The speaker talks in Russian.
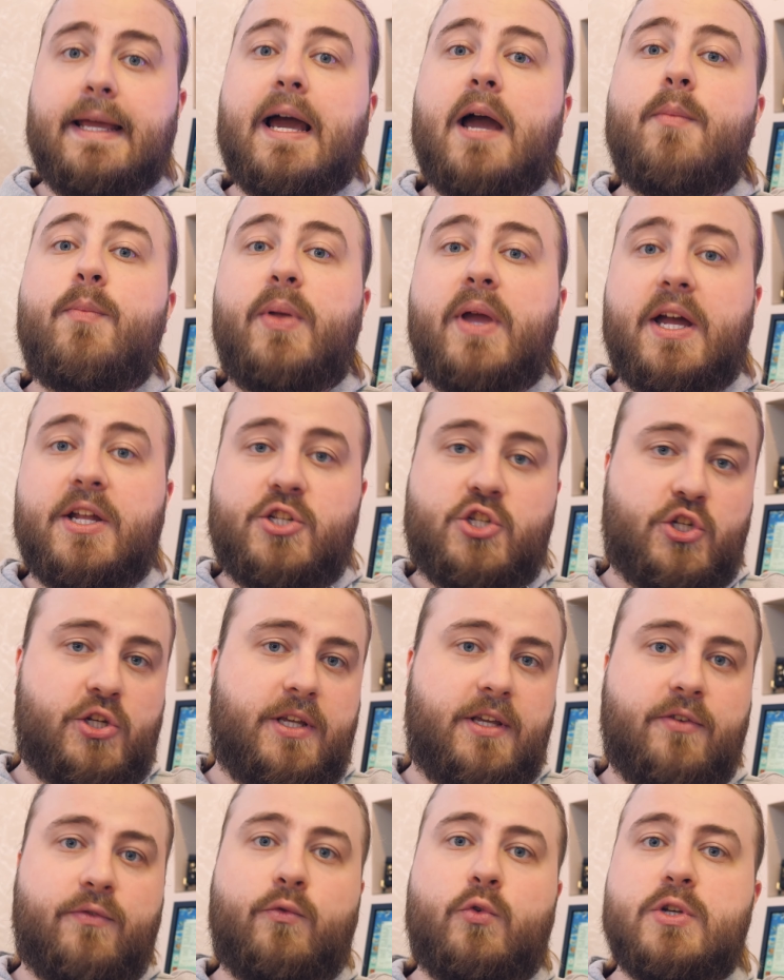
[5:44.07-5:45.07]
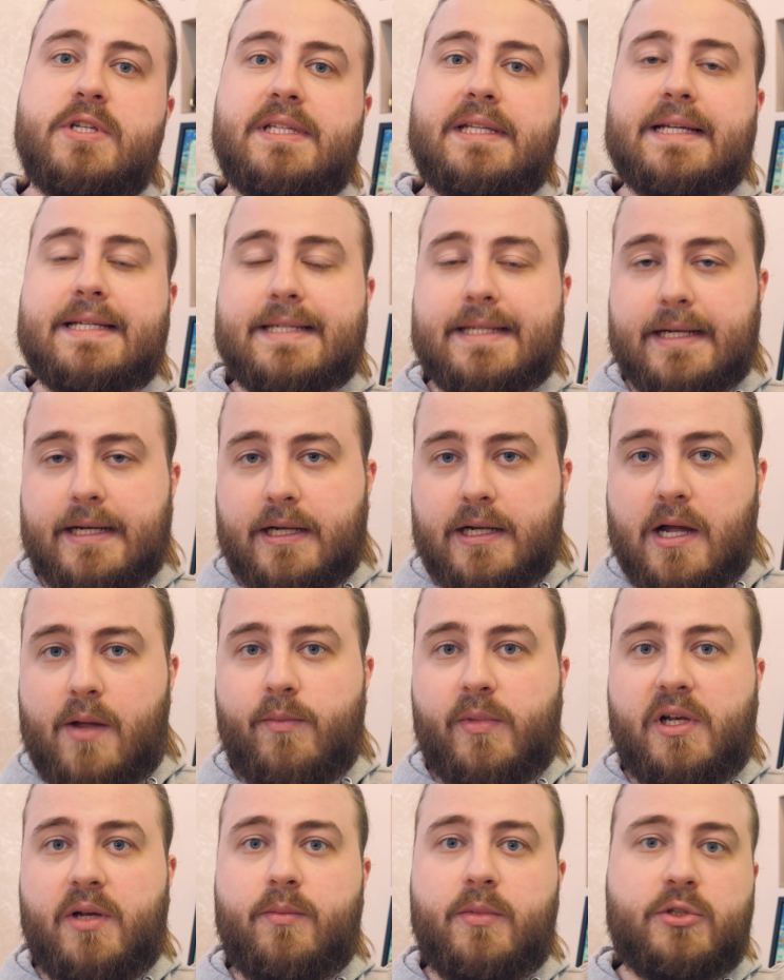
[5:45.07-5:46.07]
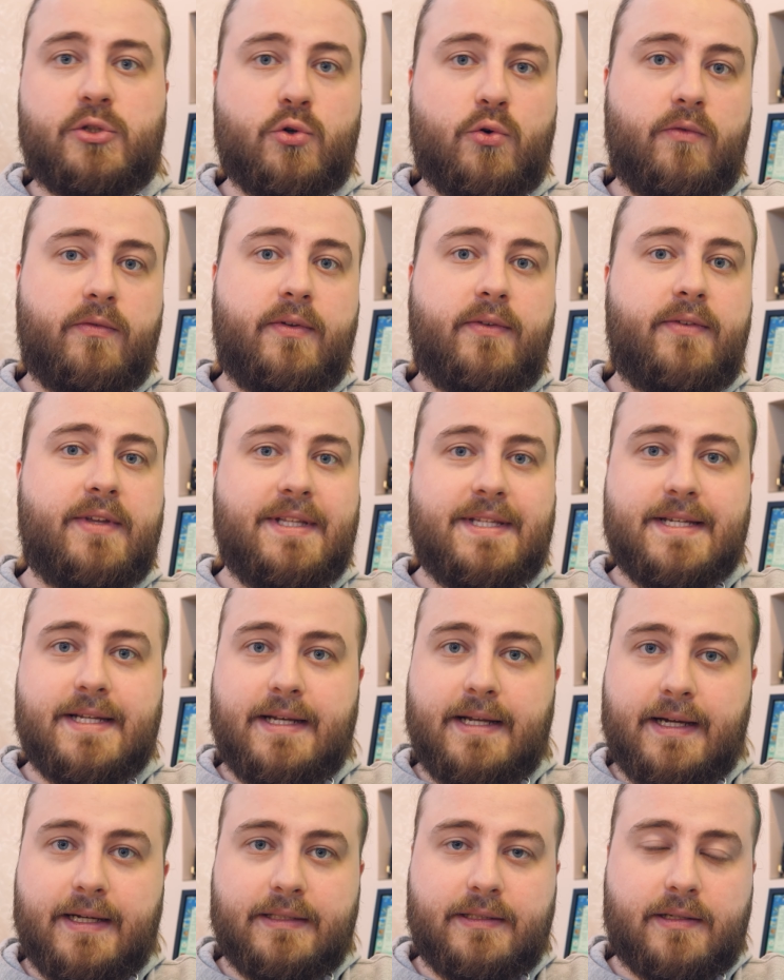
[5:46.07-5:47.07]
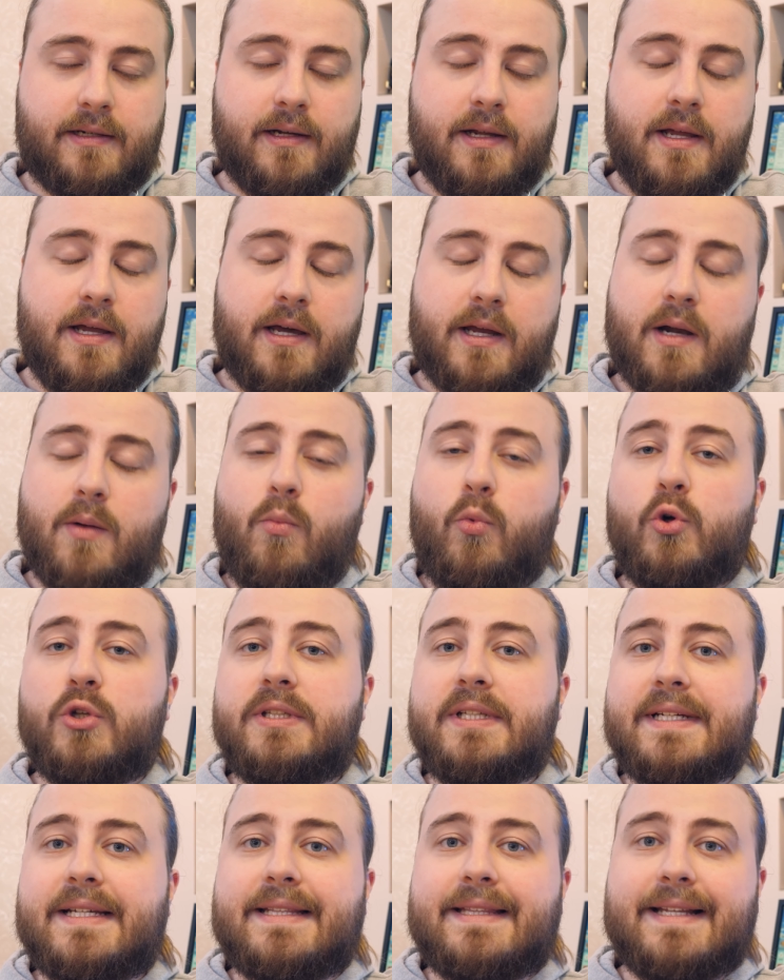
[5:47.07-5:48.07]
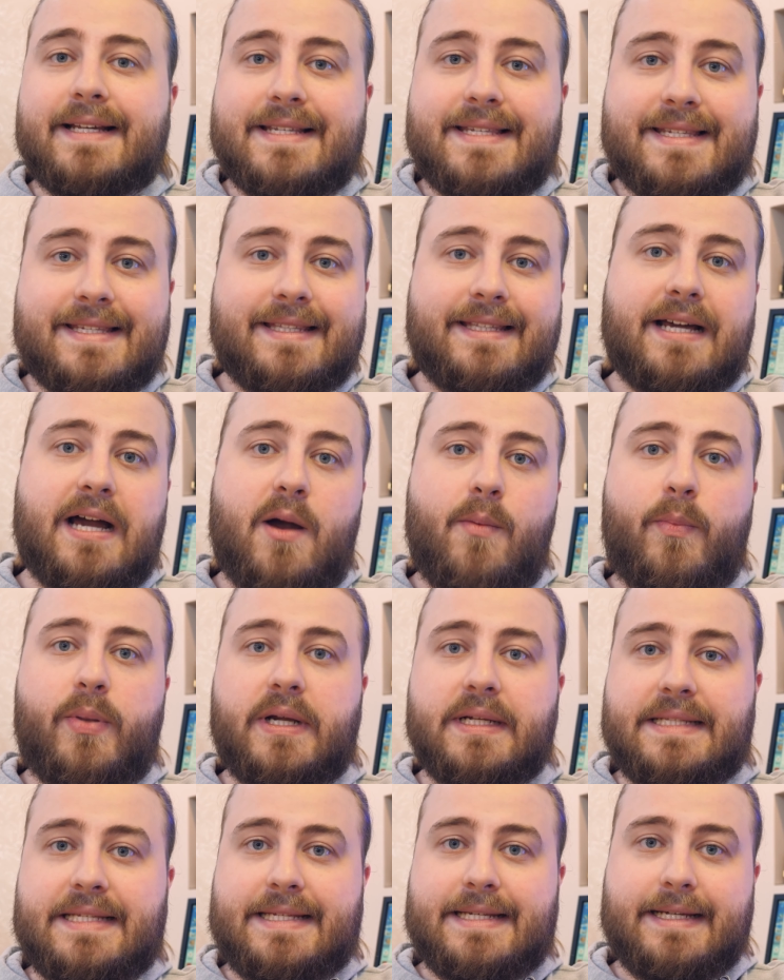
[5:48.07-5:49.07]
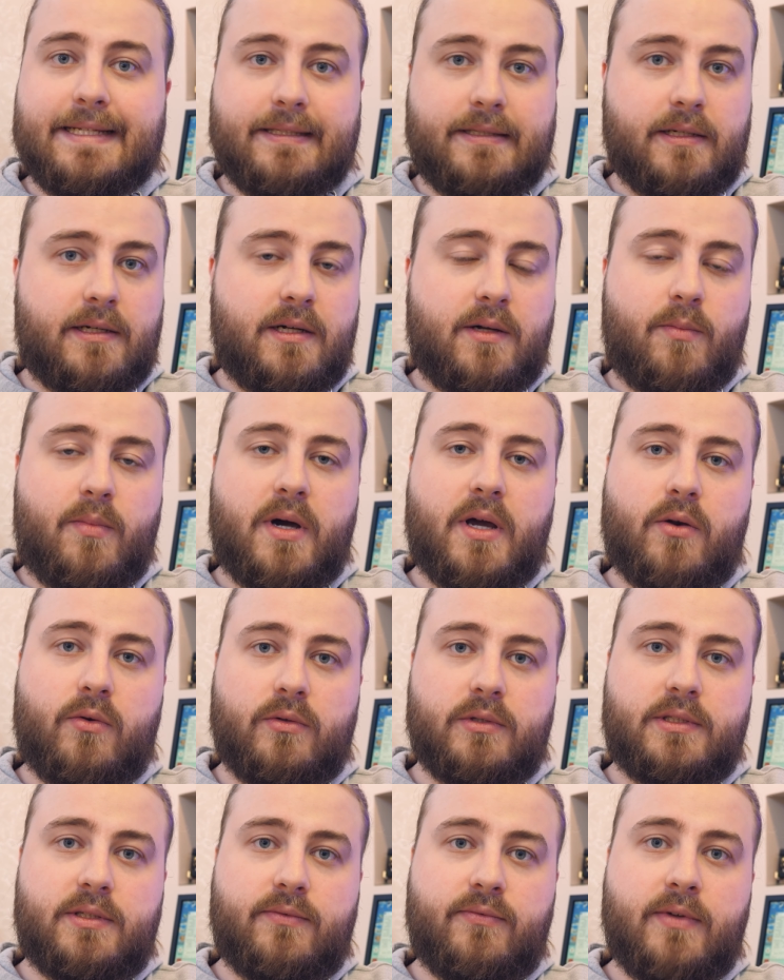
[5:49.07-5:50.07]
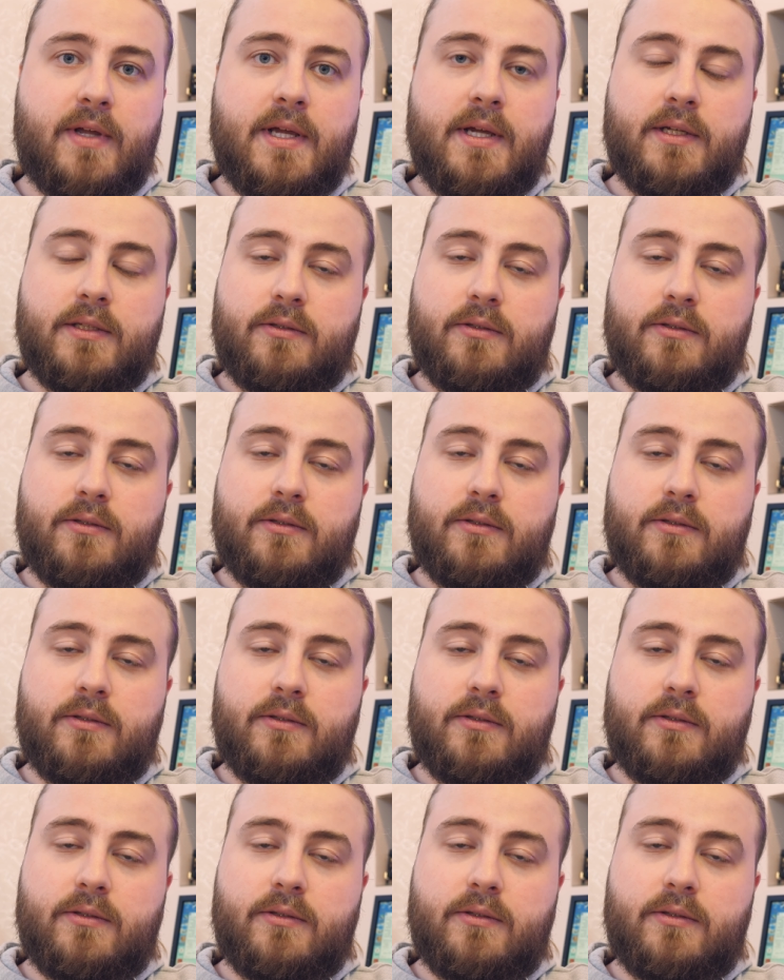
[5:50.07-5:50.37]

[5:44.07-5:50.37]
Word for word: И опять же, его 140 миллиметровый вентилятор работает на 100% оборотов.